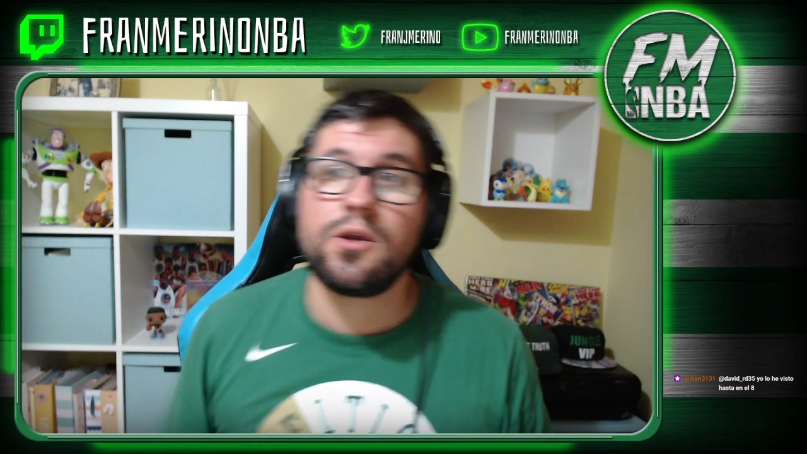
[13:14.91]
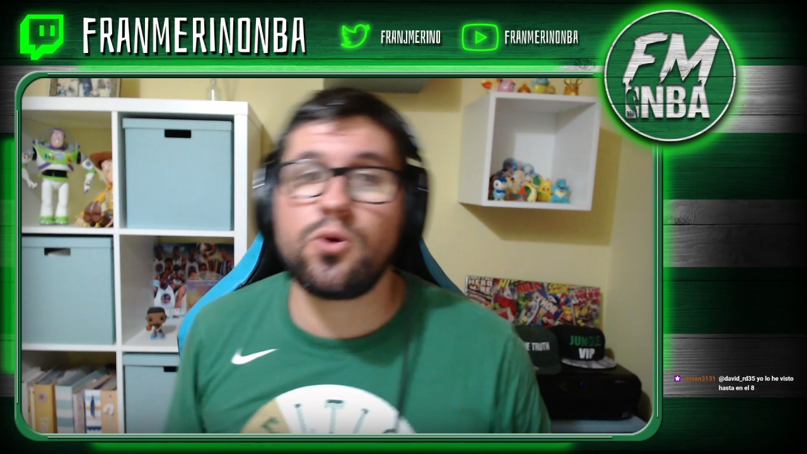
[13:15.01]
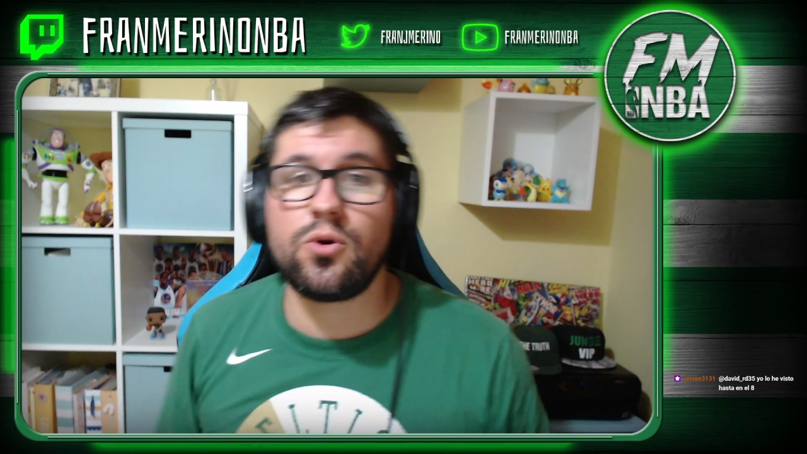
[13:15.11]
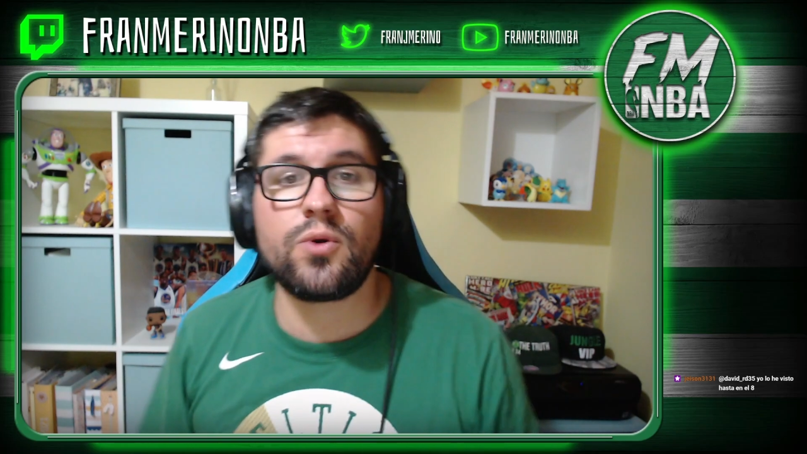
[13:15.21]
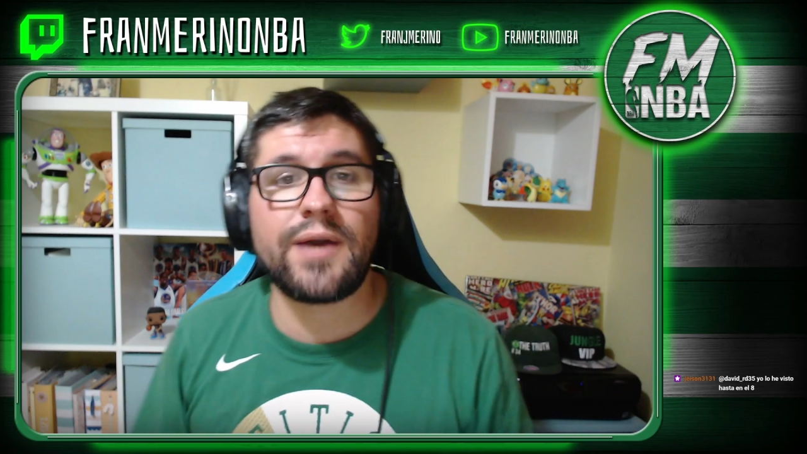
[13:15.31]

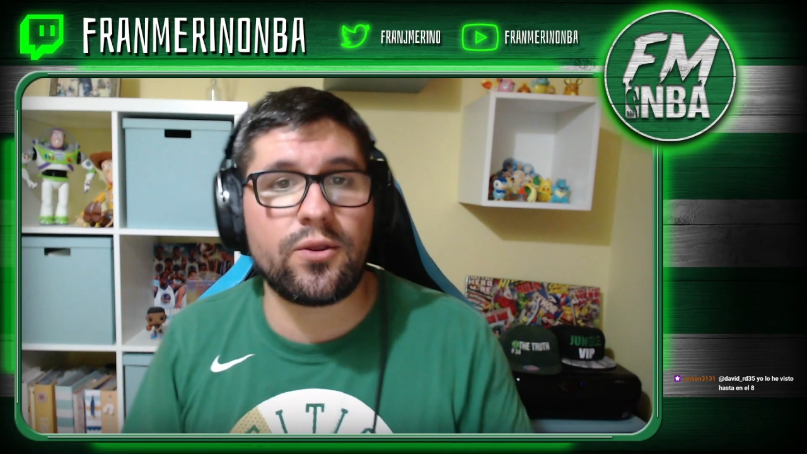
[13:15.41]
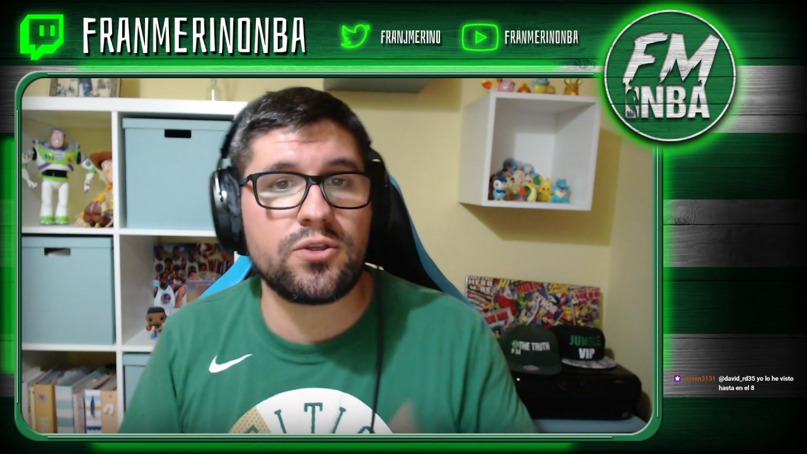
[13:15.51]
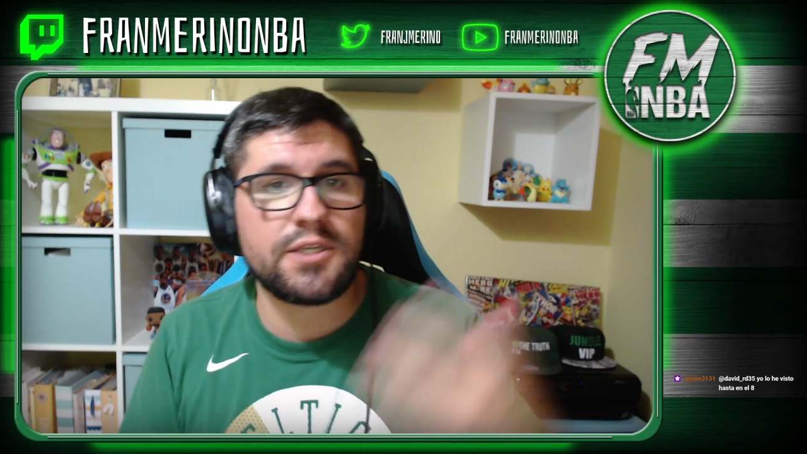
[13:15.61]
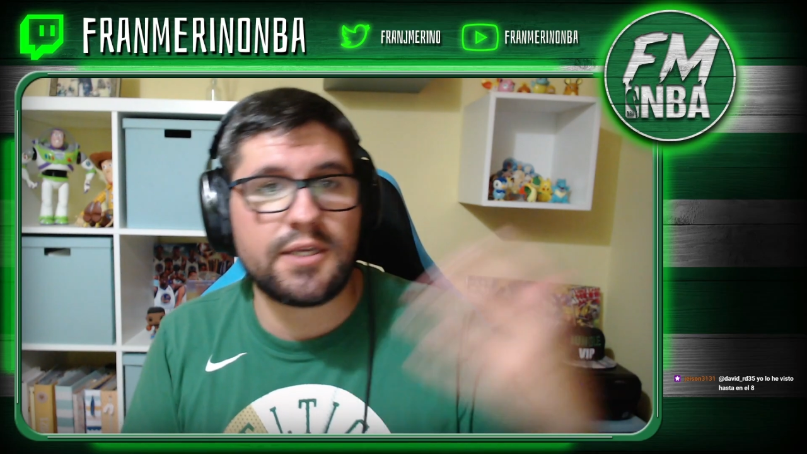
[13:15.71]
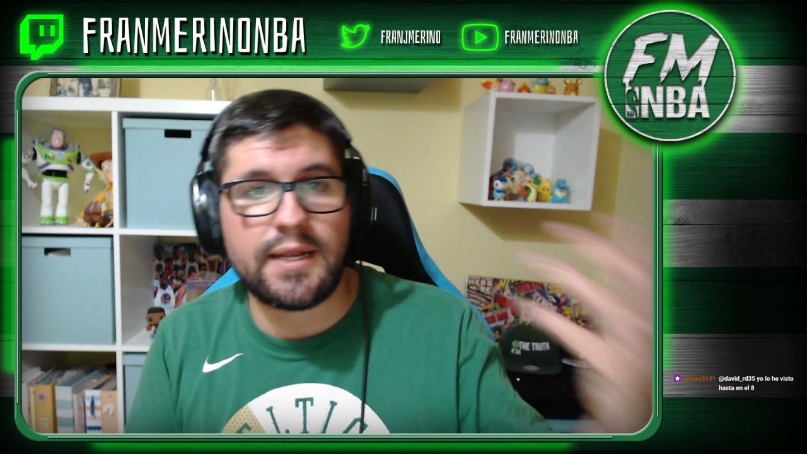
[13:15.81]
con Luca
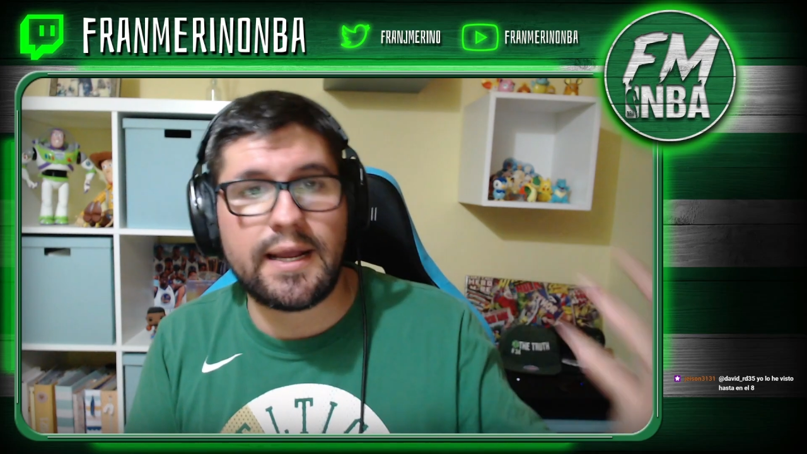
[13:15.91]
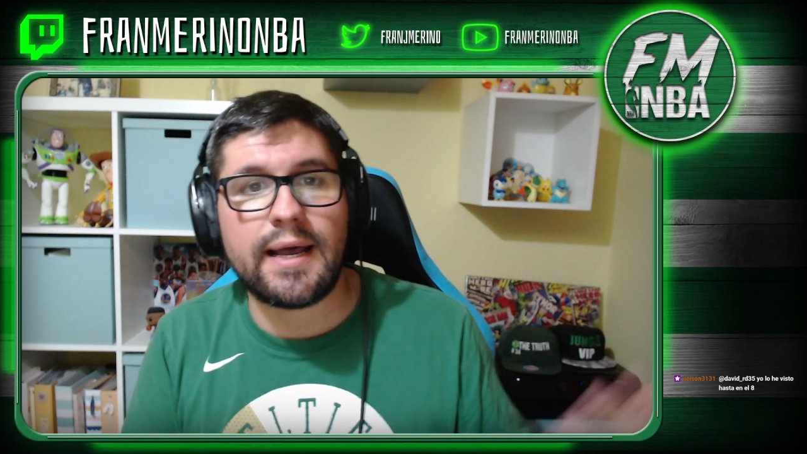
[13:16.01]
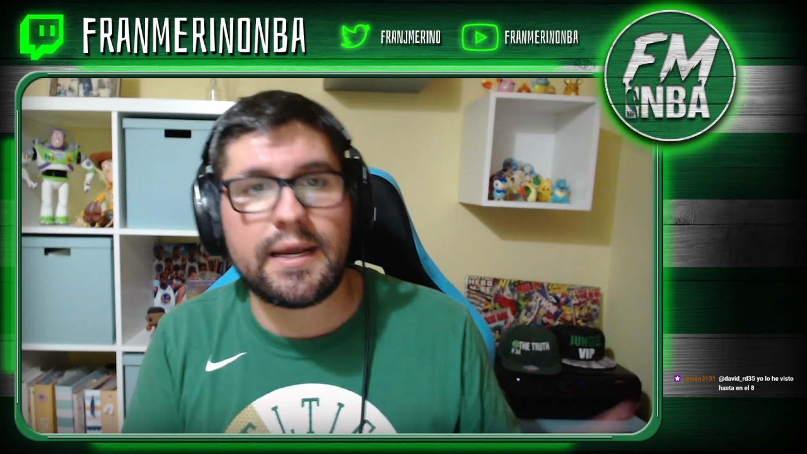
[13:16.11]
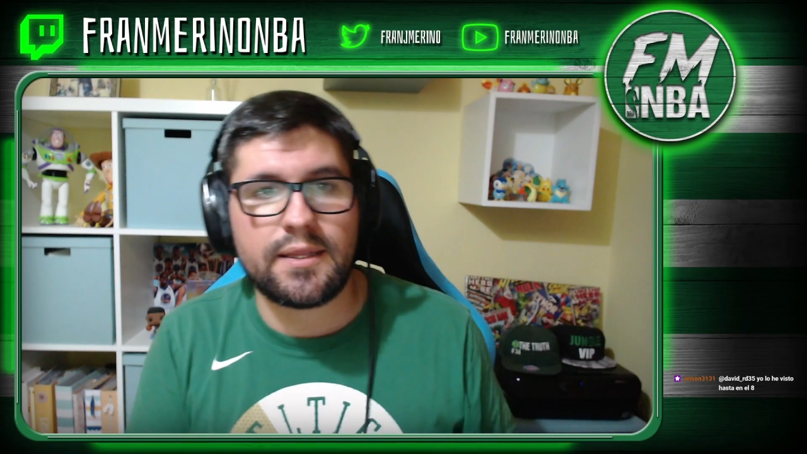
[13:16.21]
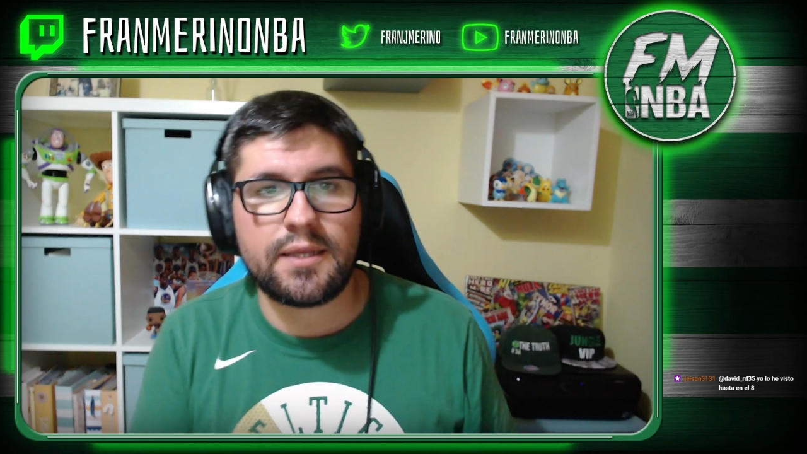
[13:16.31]
Doncic, que era
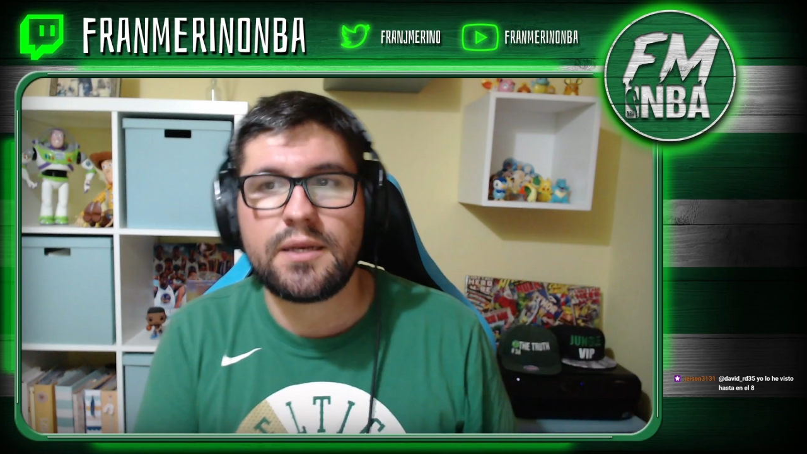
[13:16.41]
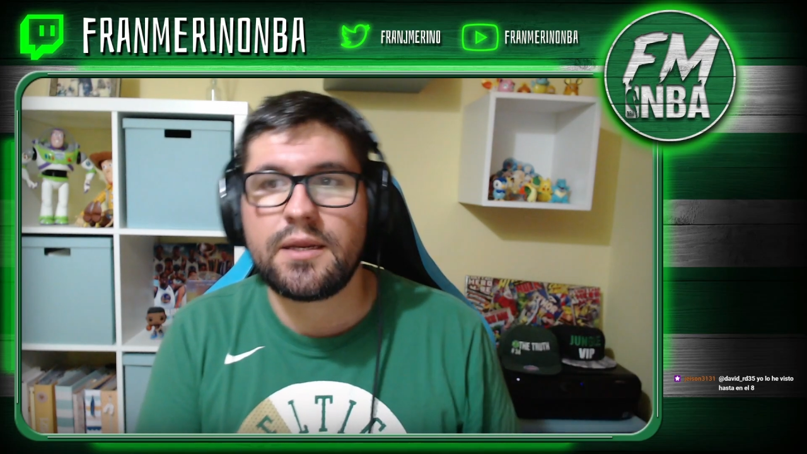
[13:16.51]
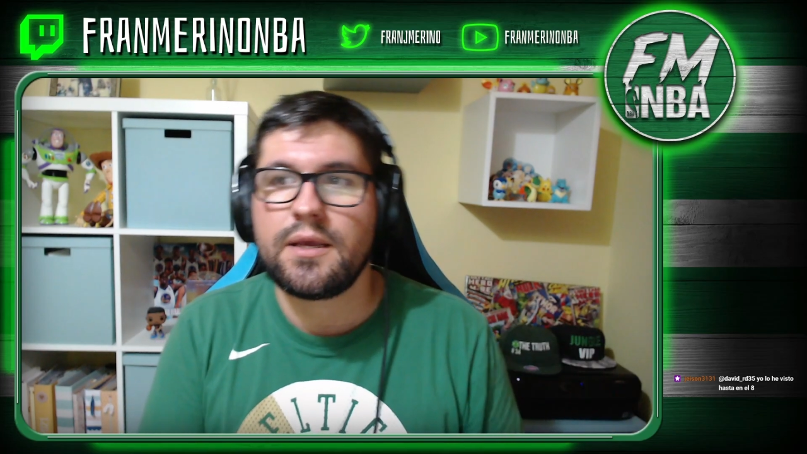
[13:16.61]
Harden,